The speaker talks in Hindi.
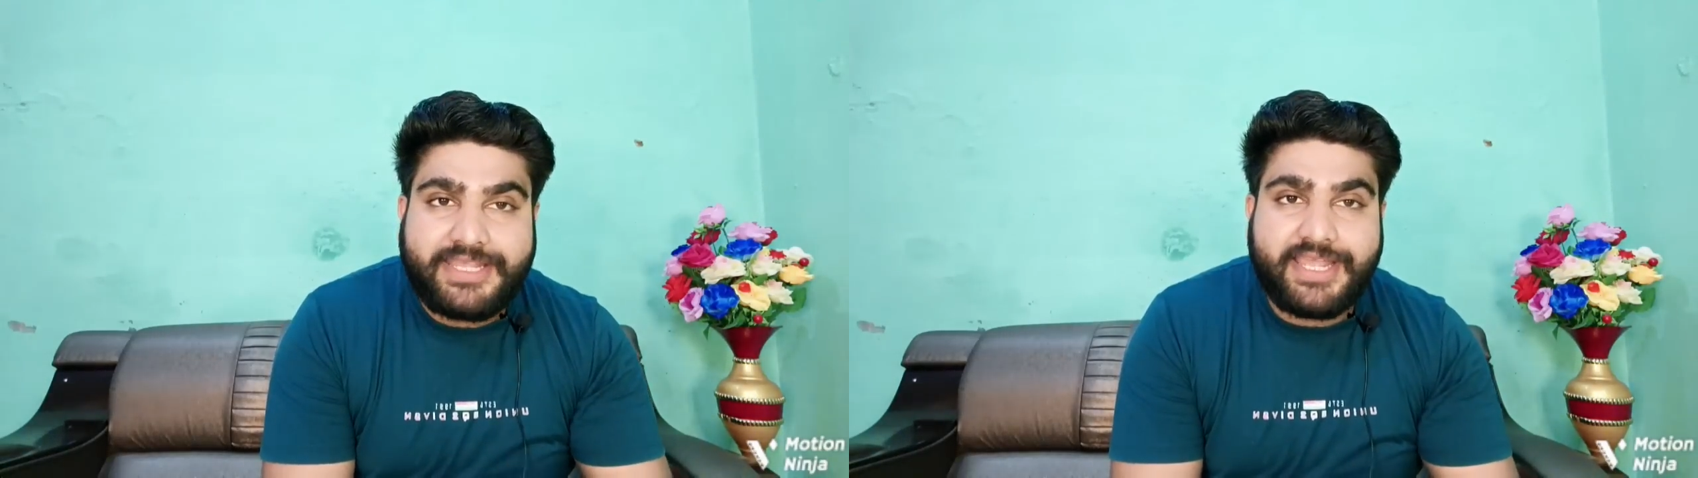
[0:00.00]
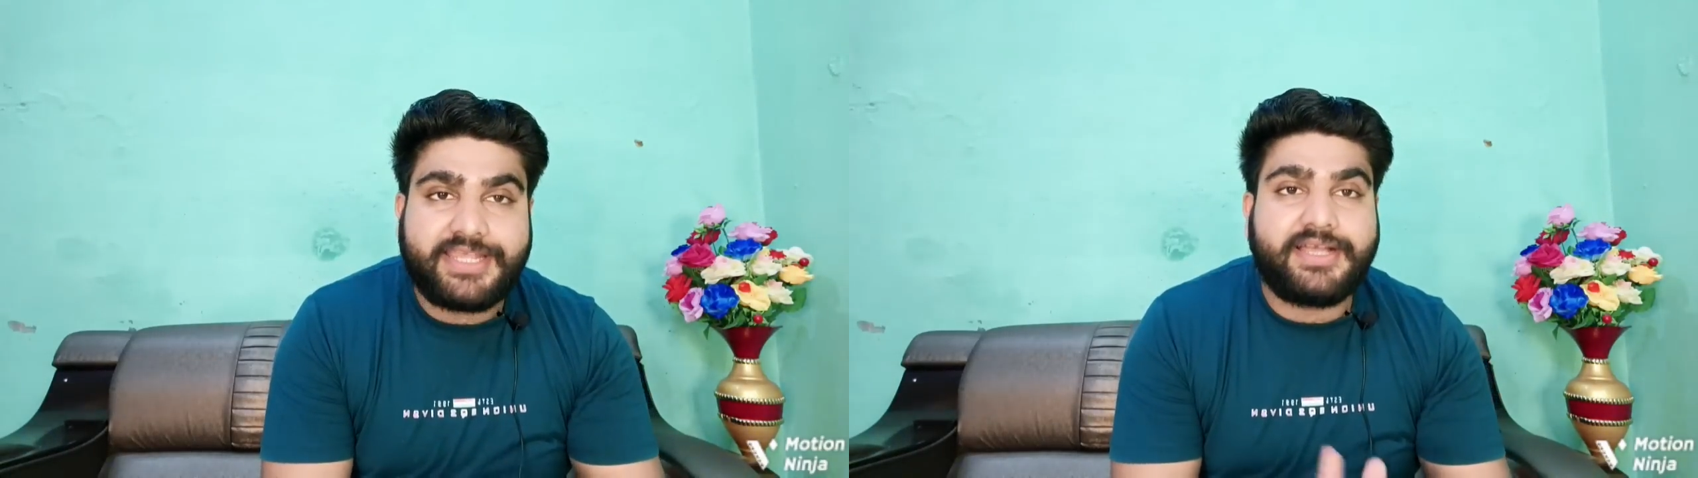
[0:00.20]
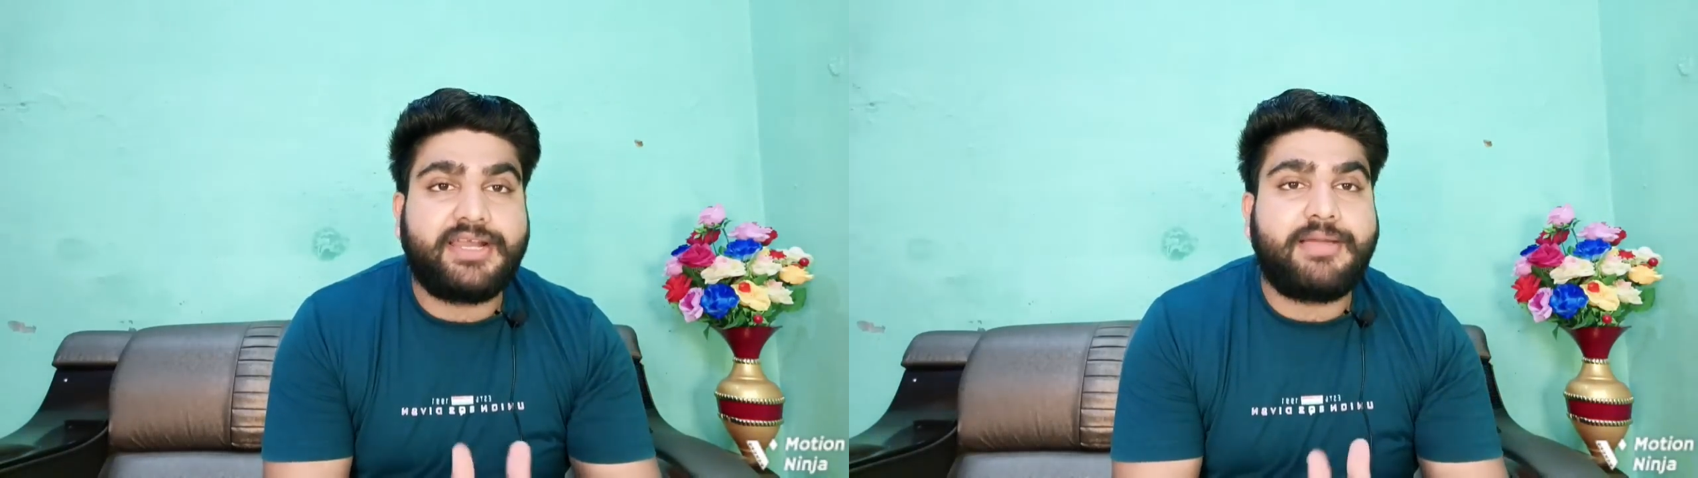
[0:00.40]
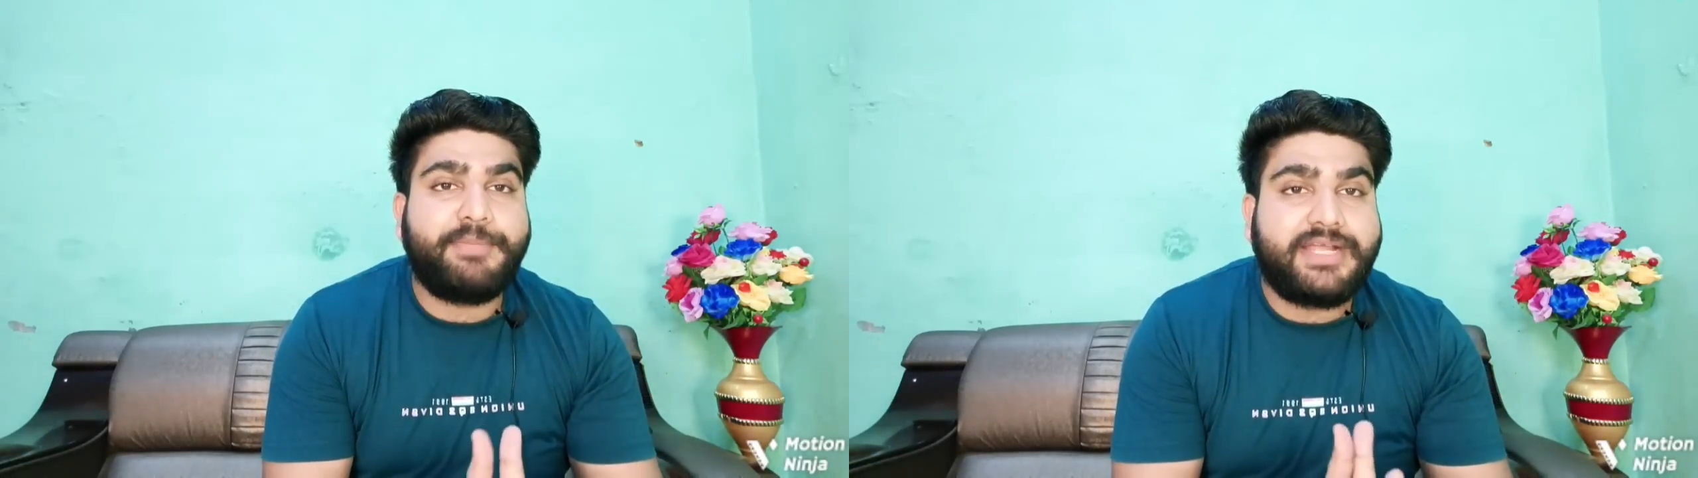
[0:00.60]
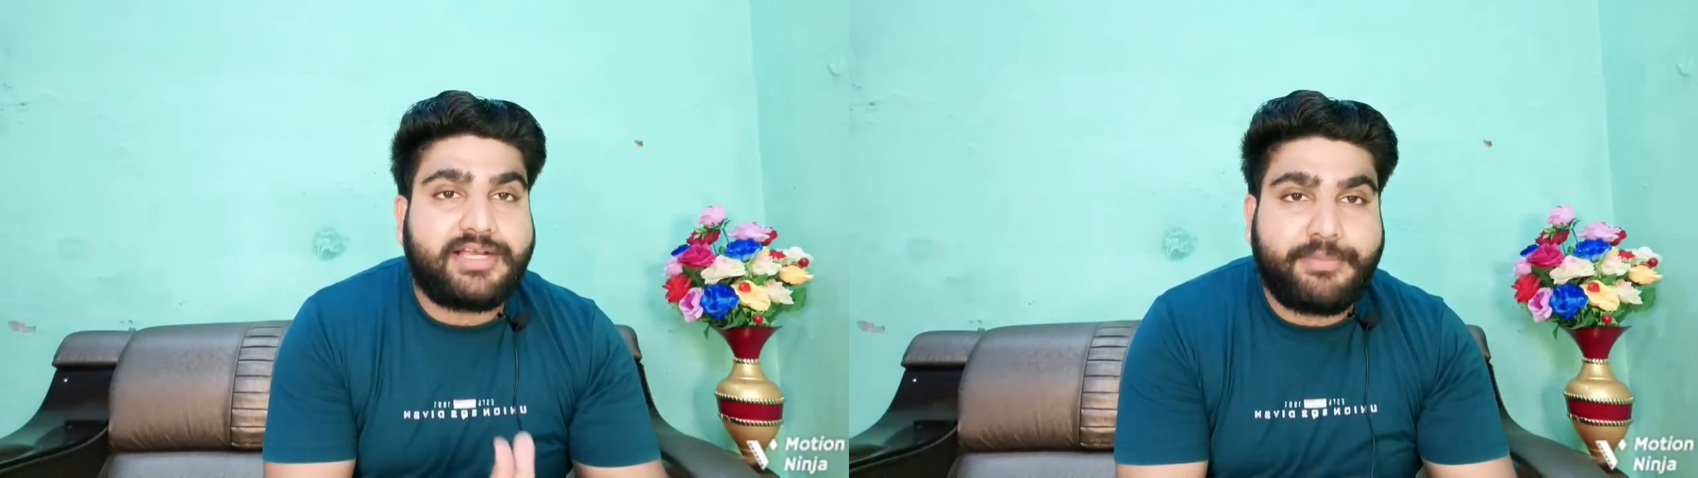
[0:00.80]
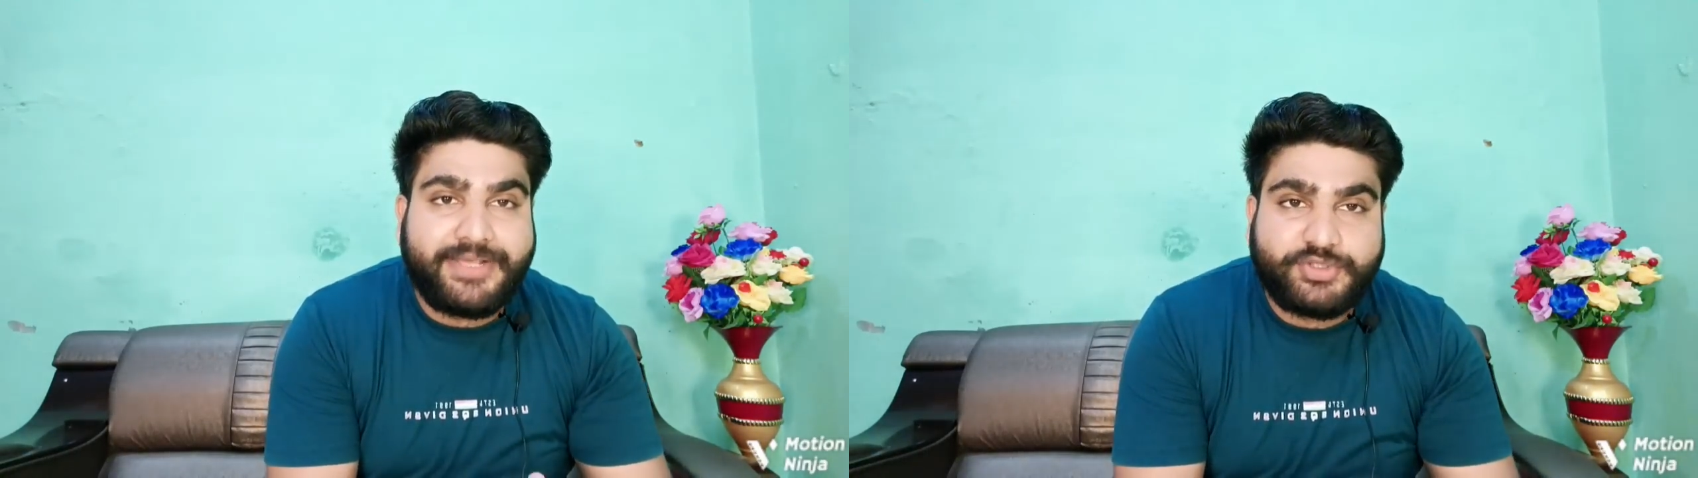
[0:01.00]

पे यह है कि अगर आपने कम